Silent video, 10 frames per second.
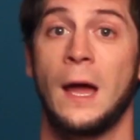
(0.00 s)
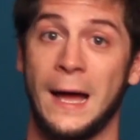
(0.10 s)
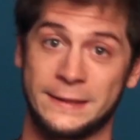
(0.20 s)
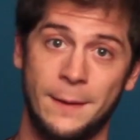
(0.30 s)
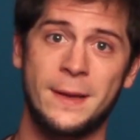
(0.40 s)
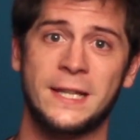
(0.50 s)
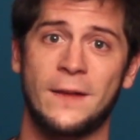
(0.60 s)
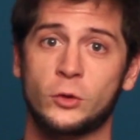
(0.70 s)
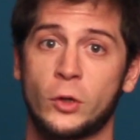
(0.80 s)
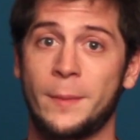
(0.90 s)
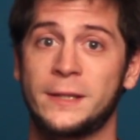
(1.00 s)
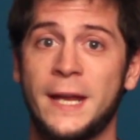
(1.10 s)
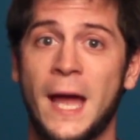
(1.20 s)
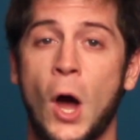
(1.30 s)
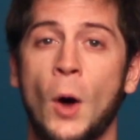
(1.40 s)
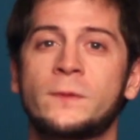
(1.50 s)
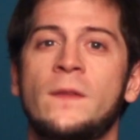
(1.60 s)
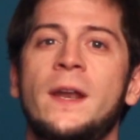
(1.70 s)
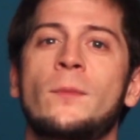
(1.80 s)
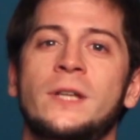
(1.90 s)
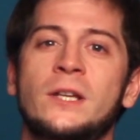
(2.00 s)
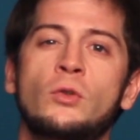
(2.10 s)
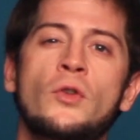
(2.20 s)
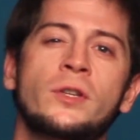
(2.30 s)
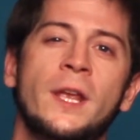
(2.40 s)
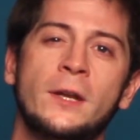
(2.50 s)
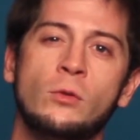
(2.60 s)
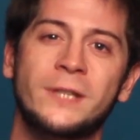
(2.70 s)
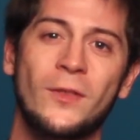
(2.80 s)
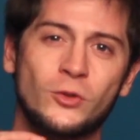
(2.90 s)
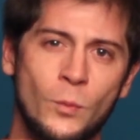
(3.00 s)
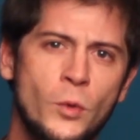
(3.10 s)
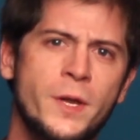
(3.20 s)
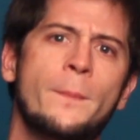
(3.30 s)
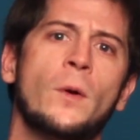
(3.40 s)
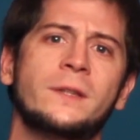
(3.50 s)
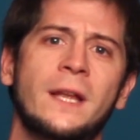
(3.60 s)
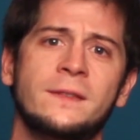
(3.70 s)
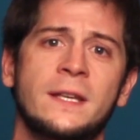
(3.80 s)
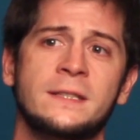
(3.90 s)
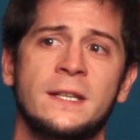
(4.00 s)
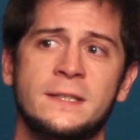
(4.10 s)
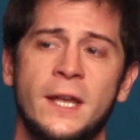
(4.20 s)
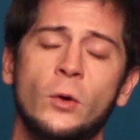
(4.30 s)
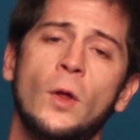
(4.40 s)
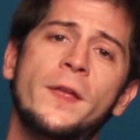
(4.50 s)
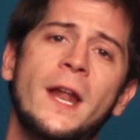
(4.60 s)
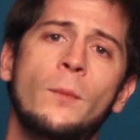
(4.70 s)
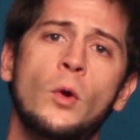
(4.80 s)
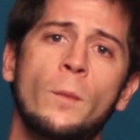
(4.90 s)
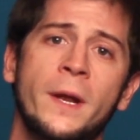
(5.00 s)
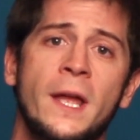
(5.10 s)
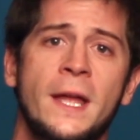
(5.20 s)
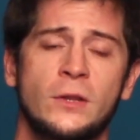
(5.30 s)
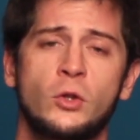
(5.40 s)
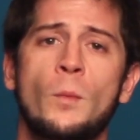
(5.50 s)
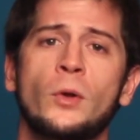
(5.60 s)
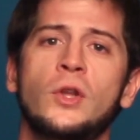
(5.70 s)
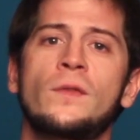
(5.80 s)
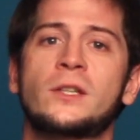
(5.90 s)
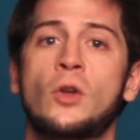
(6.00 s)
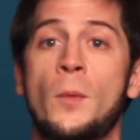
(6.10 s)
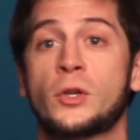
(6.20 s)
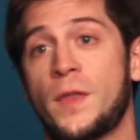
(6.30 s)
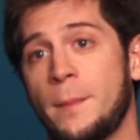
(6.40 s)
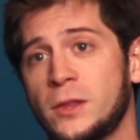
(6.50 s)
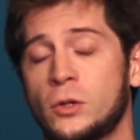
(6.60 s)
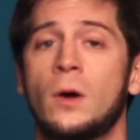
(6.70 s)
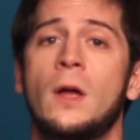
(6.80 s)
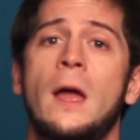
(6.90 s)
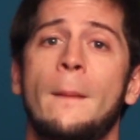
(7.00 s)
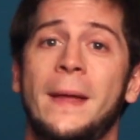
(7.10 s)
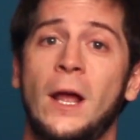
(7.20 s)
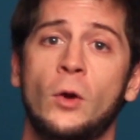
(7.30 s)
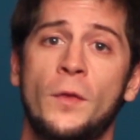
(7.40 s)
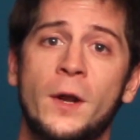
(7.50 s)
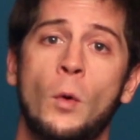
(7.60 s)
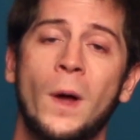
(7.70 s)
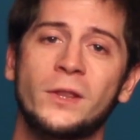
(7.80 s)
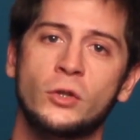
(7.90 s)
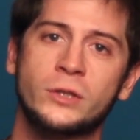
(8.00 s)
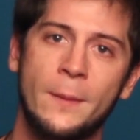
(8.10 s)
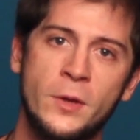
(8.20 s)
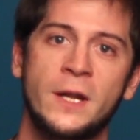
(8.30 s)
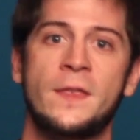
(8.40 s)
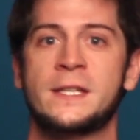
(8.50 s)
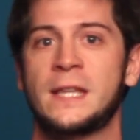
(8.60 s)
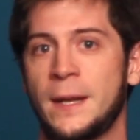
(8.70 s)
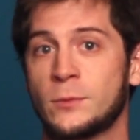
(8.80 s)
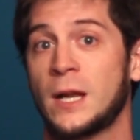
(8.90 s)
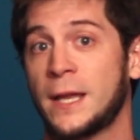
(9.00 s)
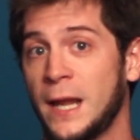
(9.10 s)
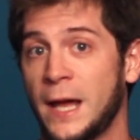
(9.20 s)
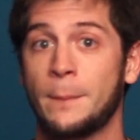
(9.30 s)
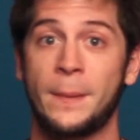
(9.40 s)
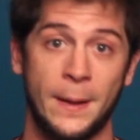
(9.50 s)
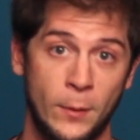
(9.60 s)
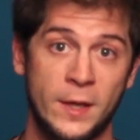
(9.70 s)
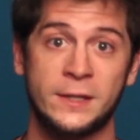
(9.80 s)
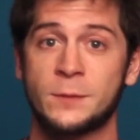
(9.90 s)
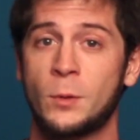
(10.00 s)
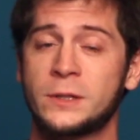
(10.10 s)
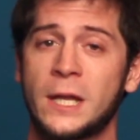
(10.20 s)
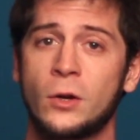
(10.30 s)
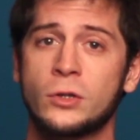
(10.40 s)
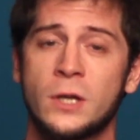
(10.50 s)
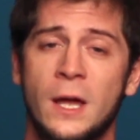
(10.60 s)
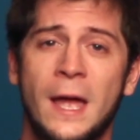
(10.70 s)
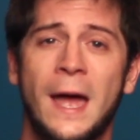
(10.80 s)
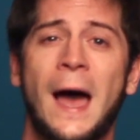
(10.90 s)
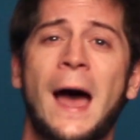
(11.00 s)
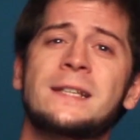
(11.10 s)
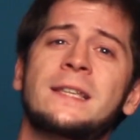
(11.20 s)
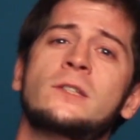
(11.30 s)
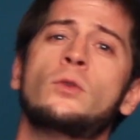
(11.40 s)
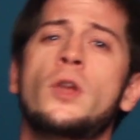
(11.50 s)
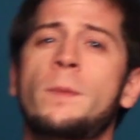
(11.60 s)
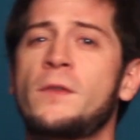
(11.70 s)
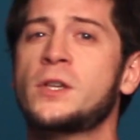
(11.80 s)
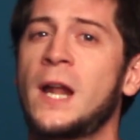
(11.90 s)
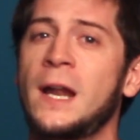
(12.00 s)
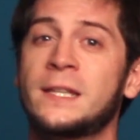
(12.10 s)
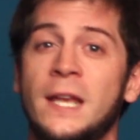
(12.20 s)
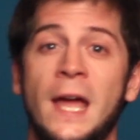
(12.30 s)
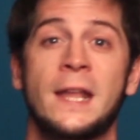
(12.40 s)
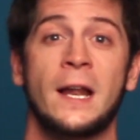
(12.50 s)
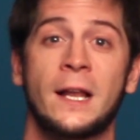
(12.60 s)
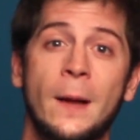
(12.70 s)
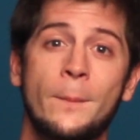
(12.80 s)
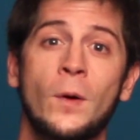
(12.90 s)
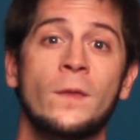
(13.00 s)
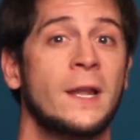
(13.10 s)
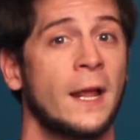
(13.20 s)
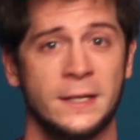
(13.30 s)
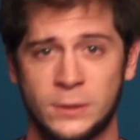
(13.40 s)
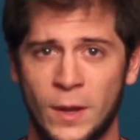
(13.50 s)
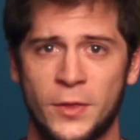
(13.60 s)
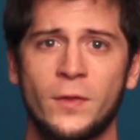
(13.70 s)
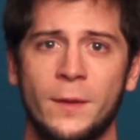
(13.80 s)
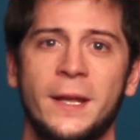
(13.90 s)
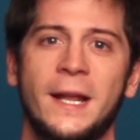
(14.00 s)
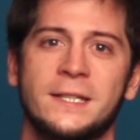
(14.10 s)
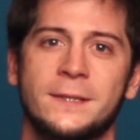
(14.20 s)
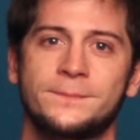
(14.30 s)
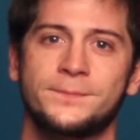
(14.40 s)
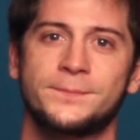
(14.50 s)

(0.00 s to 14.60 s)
A través de la fotogrametría obtendremos estudios y resultados muy importantes, desde conocer el volumen de un montón de escombros o cemento para conocer cuántos camiones necesitaremos alquilar para poder transportarlos, hasta estudios profesionales en el campo de la restauración de minas.